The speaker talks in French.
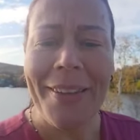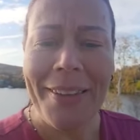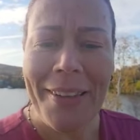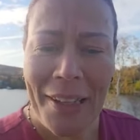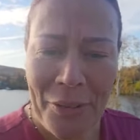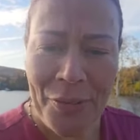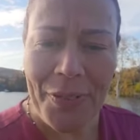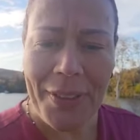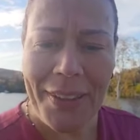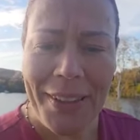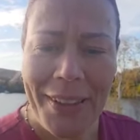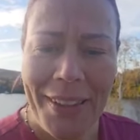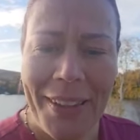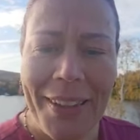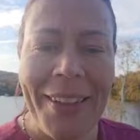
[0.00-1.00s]

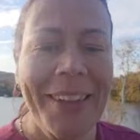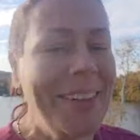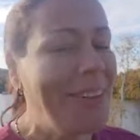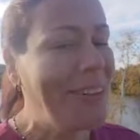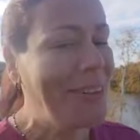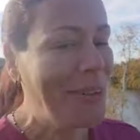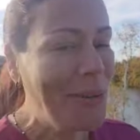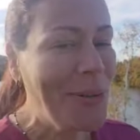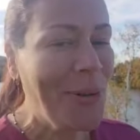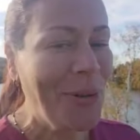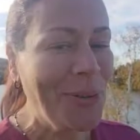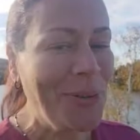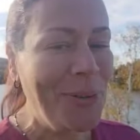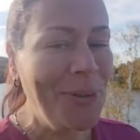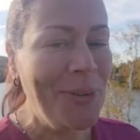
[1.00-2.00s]
d'affilée au
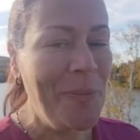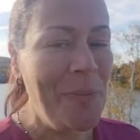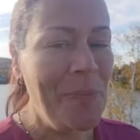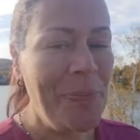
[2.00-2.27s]
condo.